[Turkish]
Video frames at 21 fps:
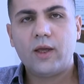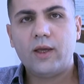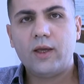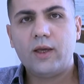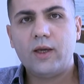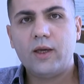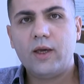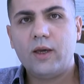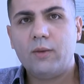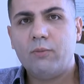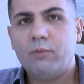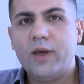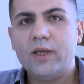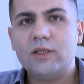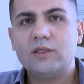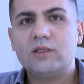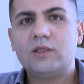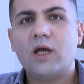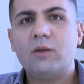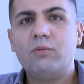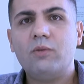e,
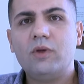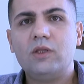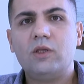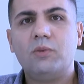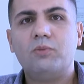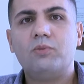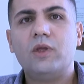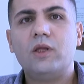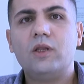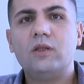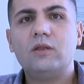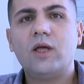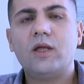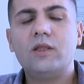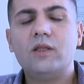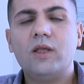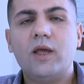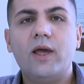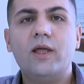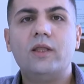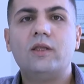beslenme tiplerinden
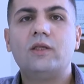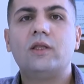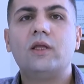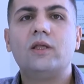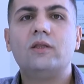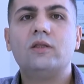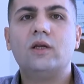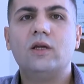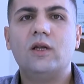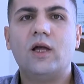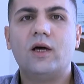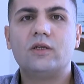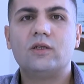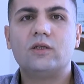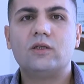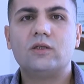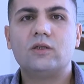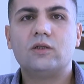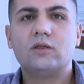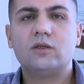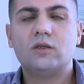etkilenirler.
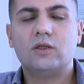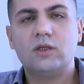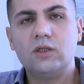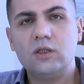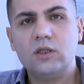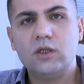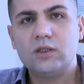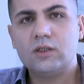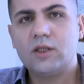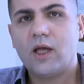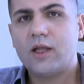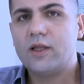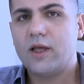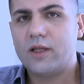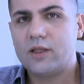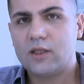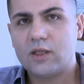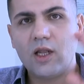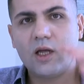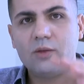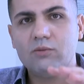Ilıktan
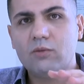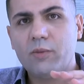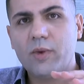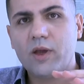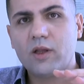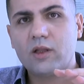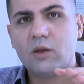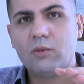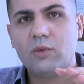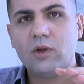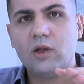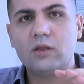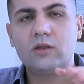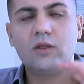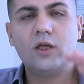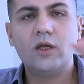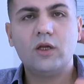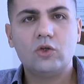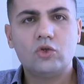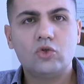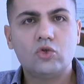etkilenmemekle
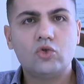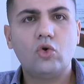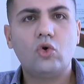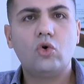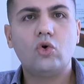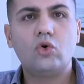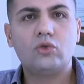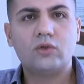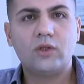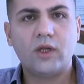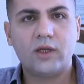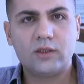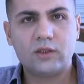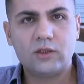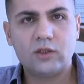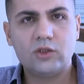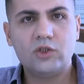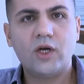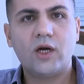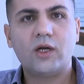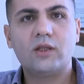birlikte soğuktan,
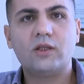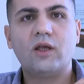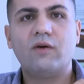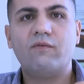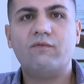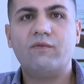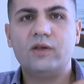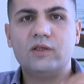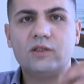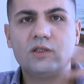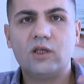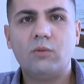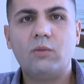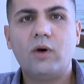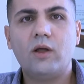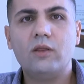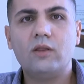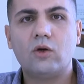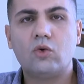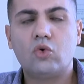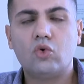sıcaktan ve
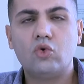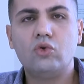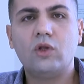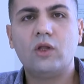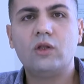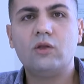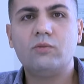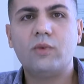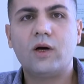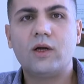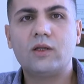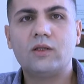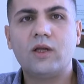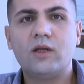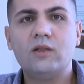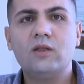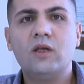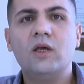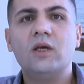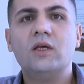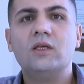zamanla
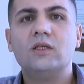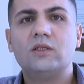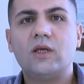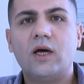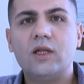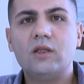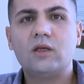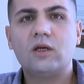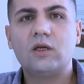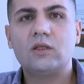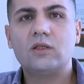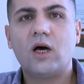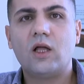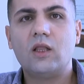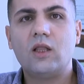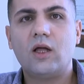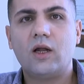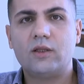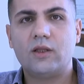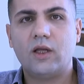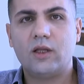kullanılmaktan, sert
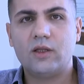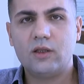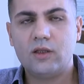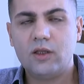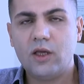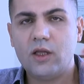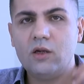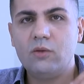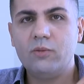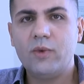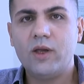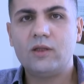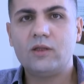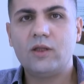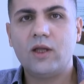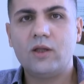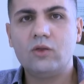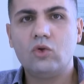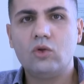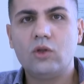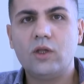gıdalardan,
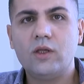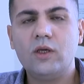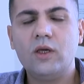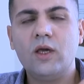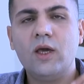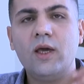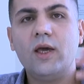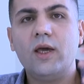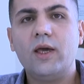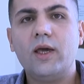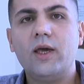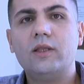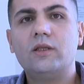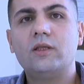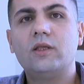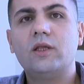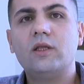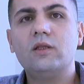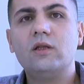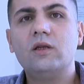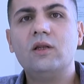yenilmekten dolayı
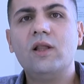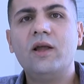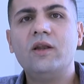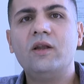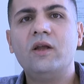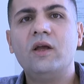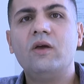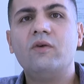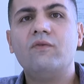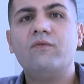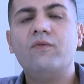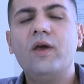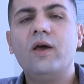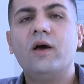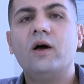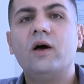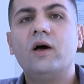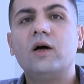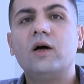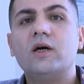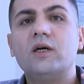etkilenirler ve
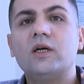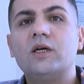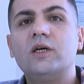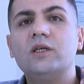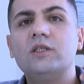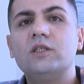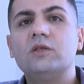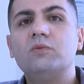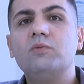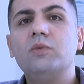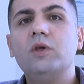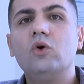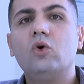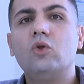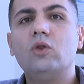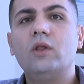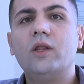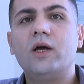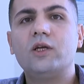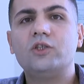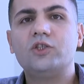kısmi
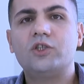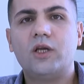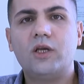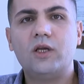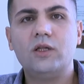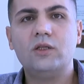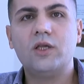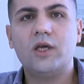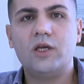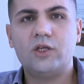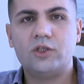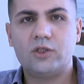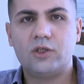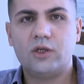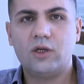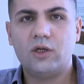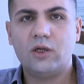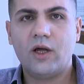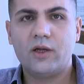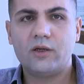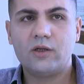olarak şekil
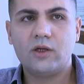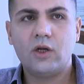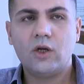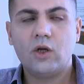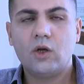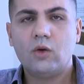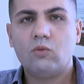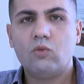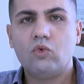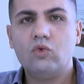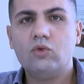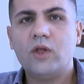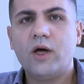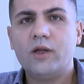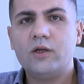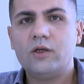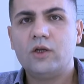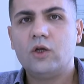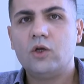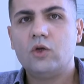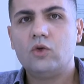değiştirirler.
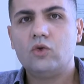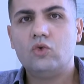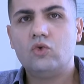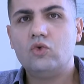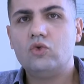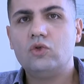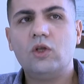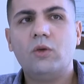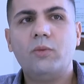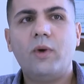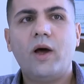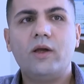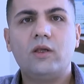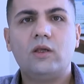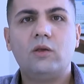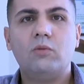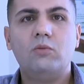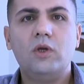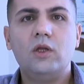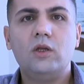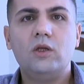Bunlar yüzde
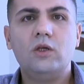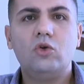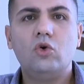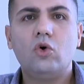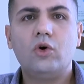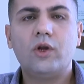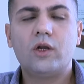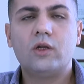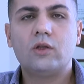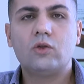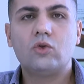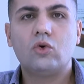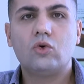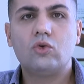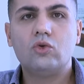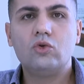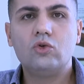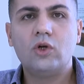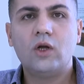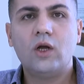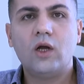belki 1-2 oranında
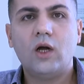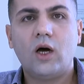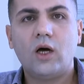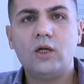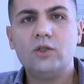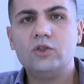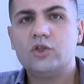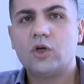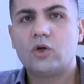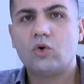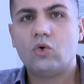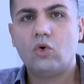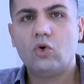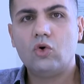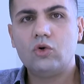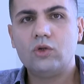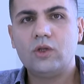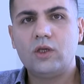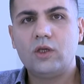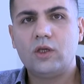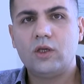olur ancak
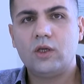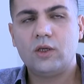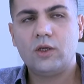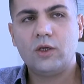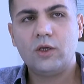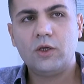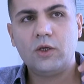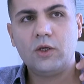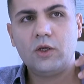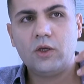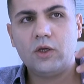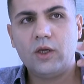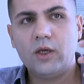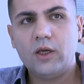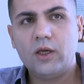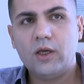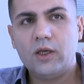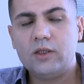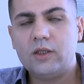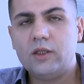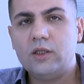oradaki
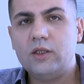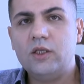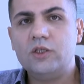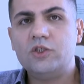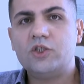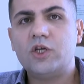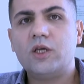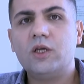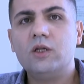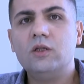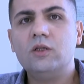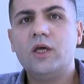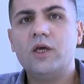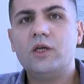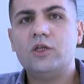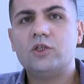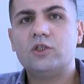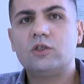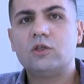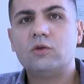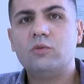e, şekil
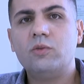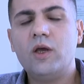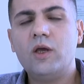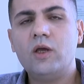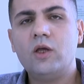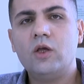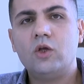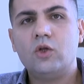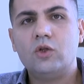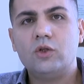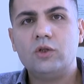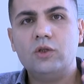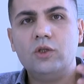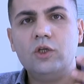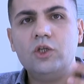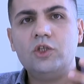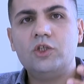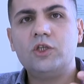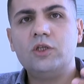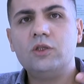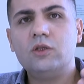değiştirme
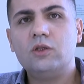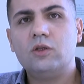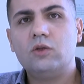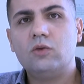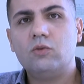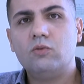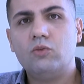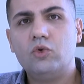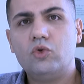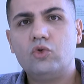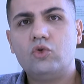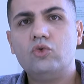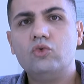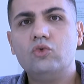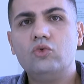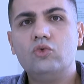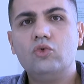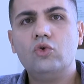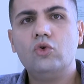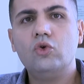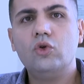dişin
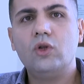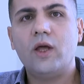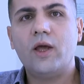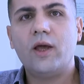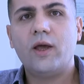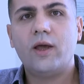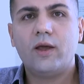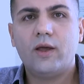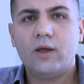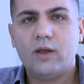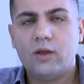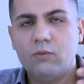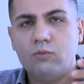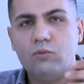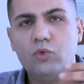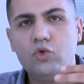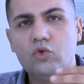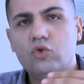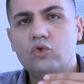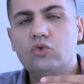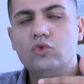bütünlüğüyle
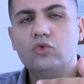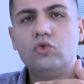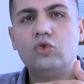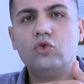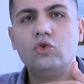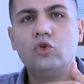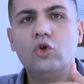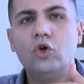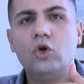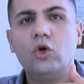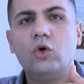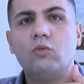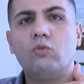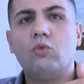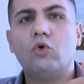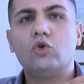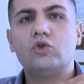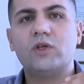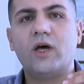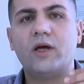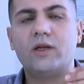bütünlüğünü
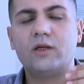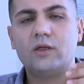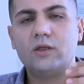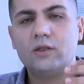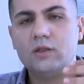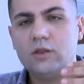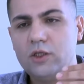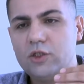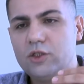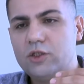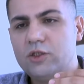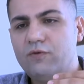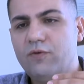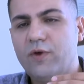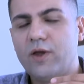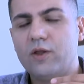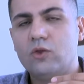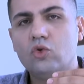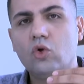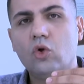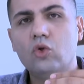bozar. Diş
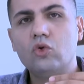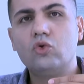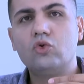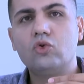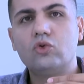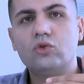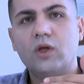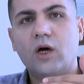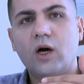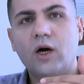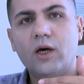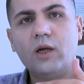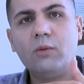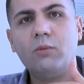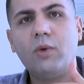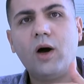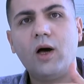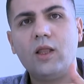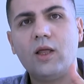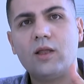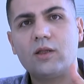ve dolgunun ara
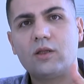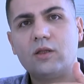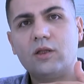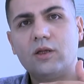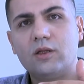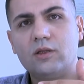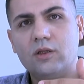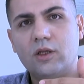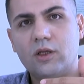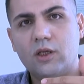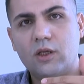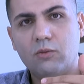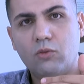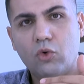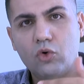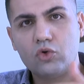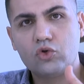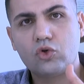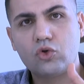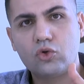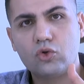bağlantılarındaki
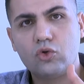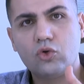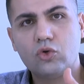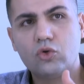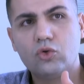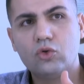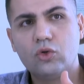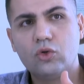bozukluk